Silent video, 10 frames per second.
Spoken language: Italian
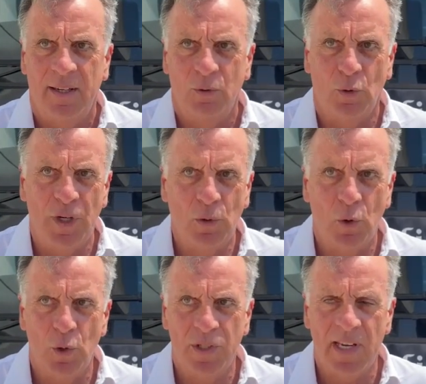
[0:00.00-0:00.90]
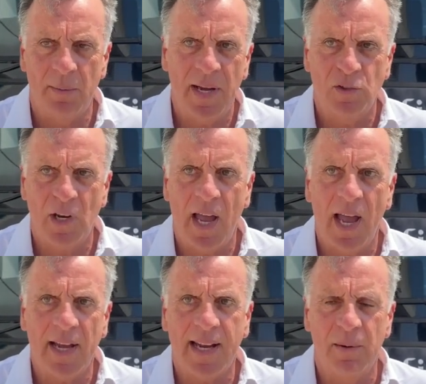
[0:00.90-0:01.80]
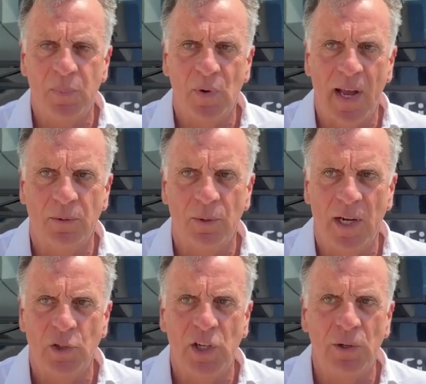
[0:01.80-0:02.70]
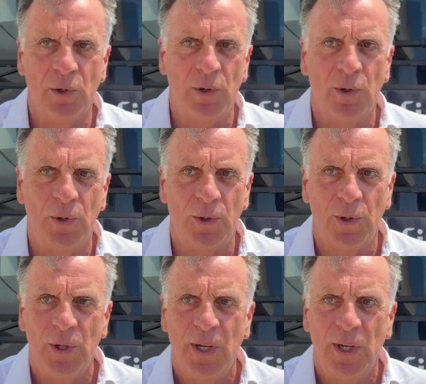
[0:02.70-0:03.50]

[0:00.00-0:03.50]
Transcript: non in corsa ma già a campionato a giro,